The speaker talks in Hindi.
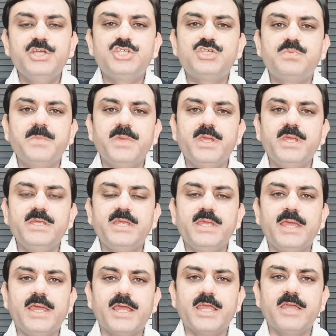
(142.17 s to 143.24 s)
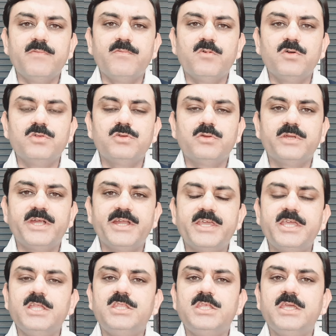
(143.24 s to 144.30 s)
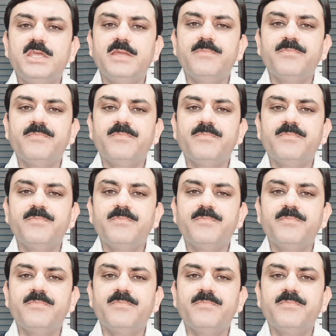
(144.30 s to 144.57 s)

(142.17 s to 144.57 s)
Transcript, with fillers: इसमें यह है कि वो जो लड़की थी